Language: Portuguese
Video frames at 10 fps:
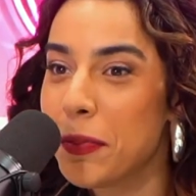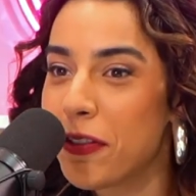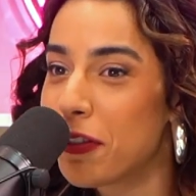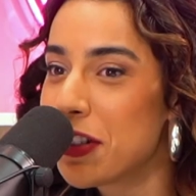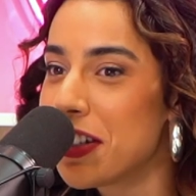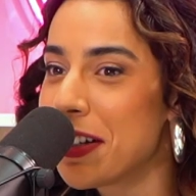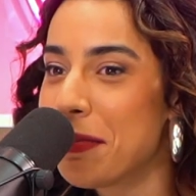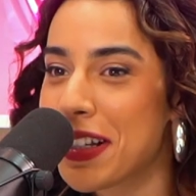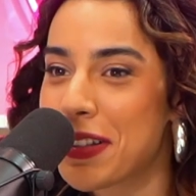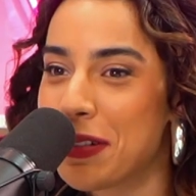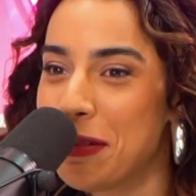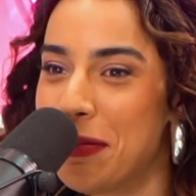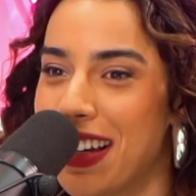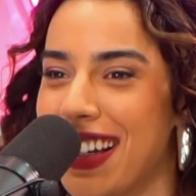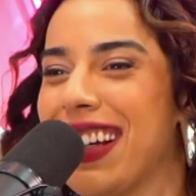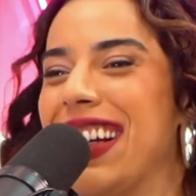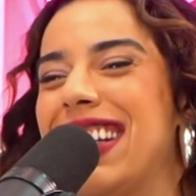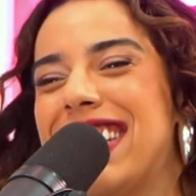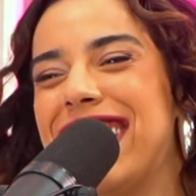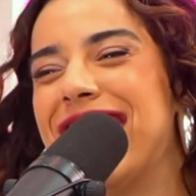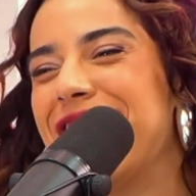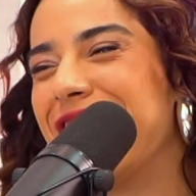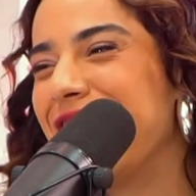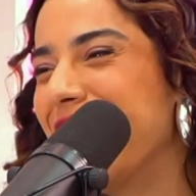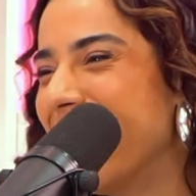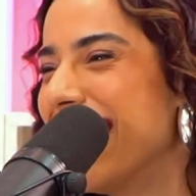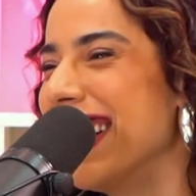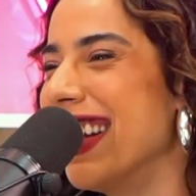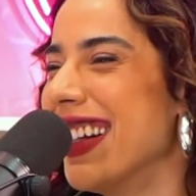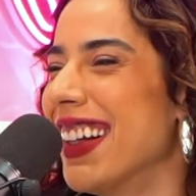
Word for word: vezes. me fudi, mas tudo bem. A tá pagando, vai, vai